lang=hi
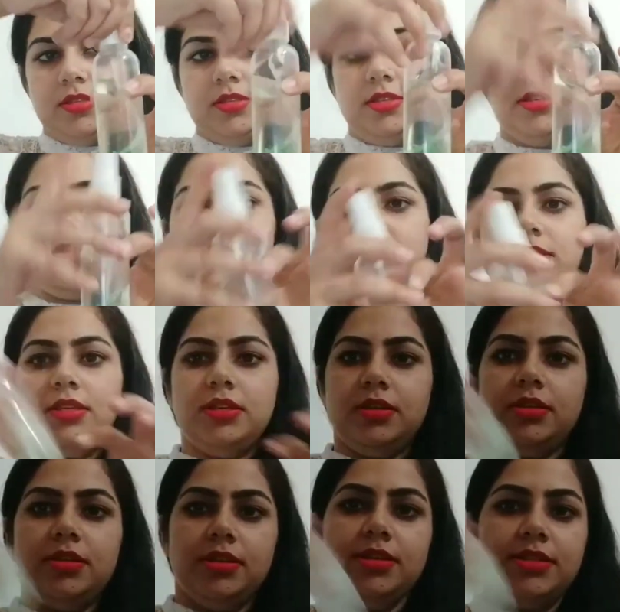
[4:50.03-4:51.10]

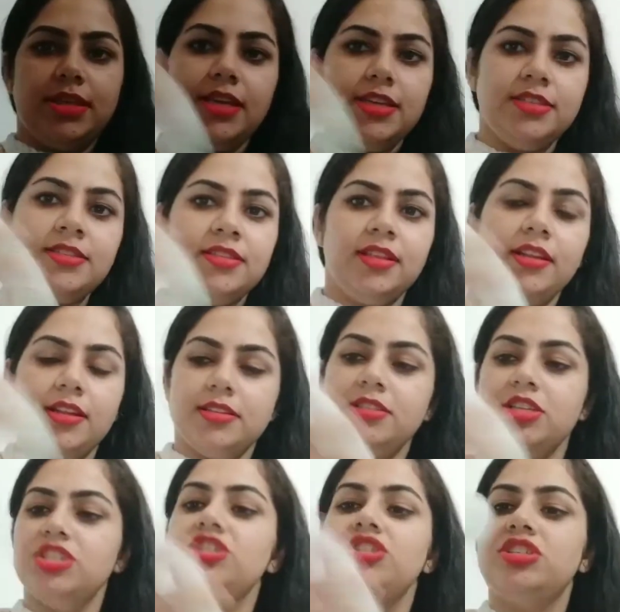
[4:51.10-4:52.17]
जस्ट इसे इस तरह
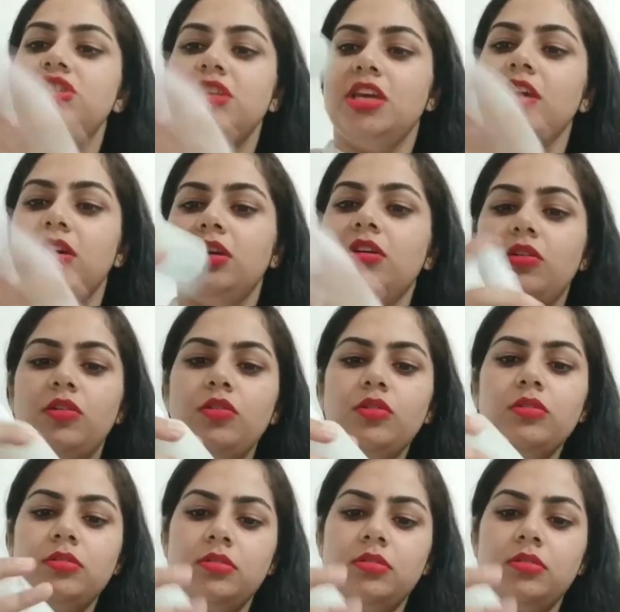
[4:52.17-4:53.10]
से शेक करो